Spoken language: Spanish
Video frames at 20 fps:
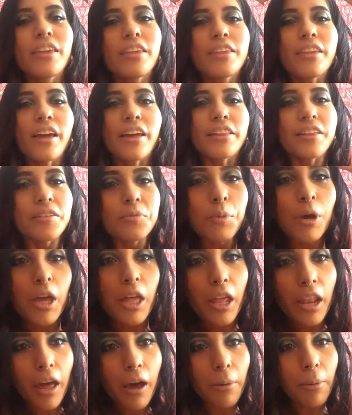y ya después
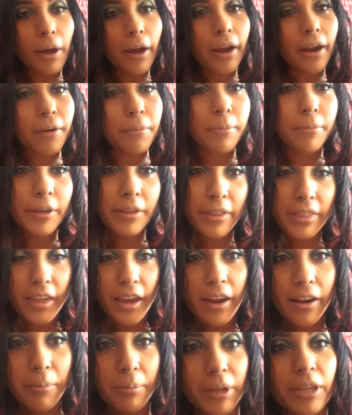de lavar,
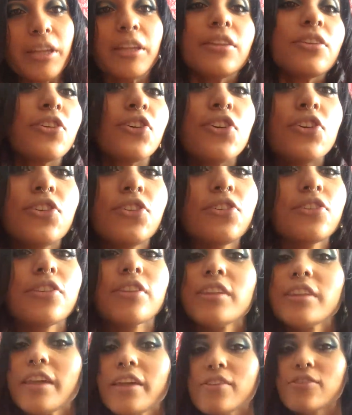bañarme y todo,
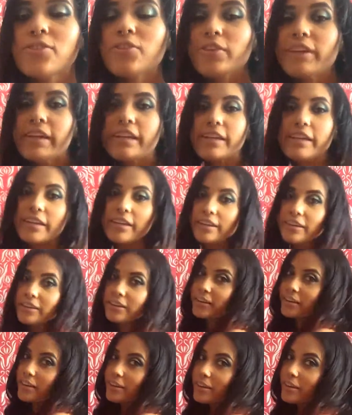ya estoy aquí
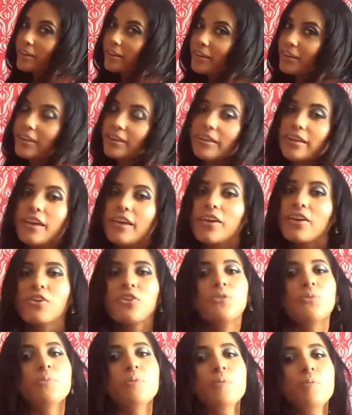
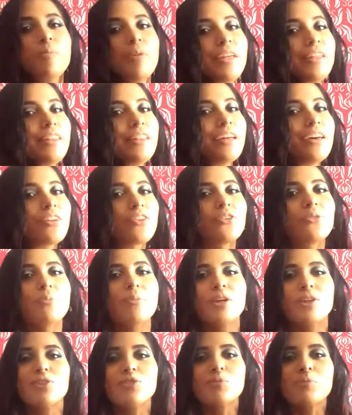con mi peinado
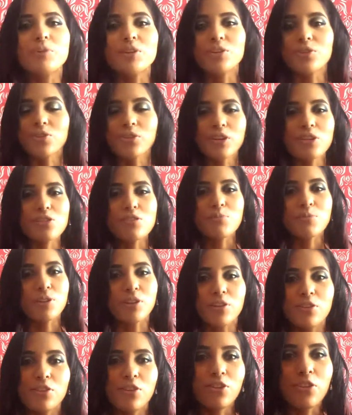medio medio hecho
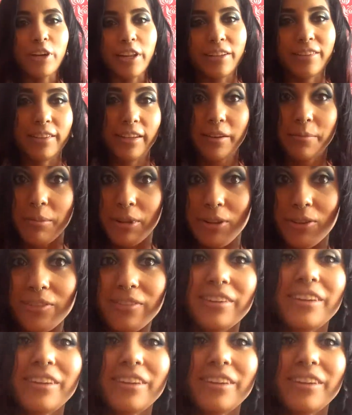porque no logré hacérmelo